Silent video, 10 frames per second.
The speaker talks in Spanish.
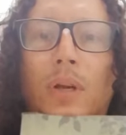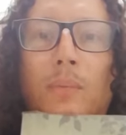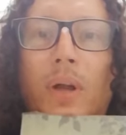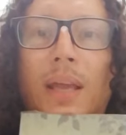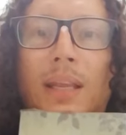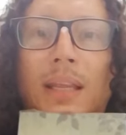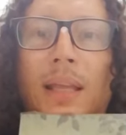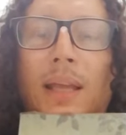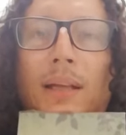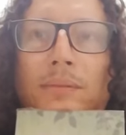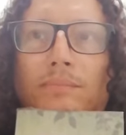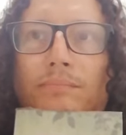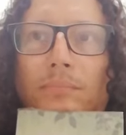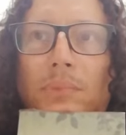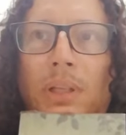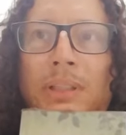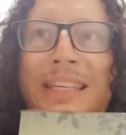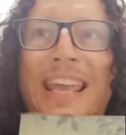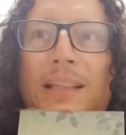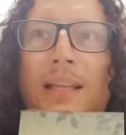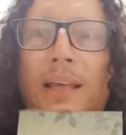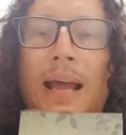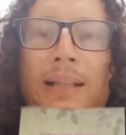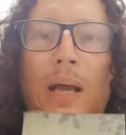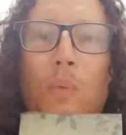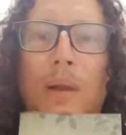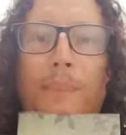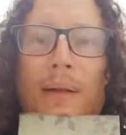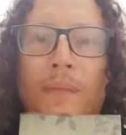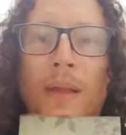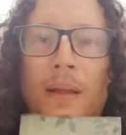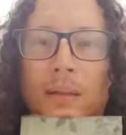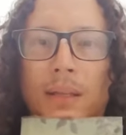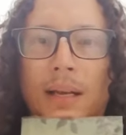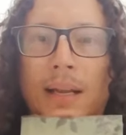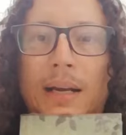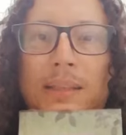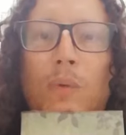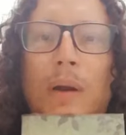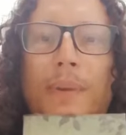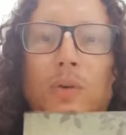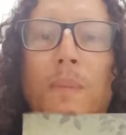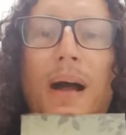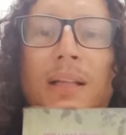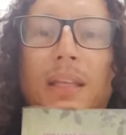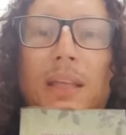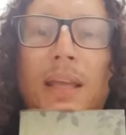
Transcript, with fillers: una mujer eh, nieta de Atahualpa, del gran Atahualpa Yupanqui.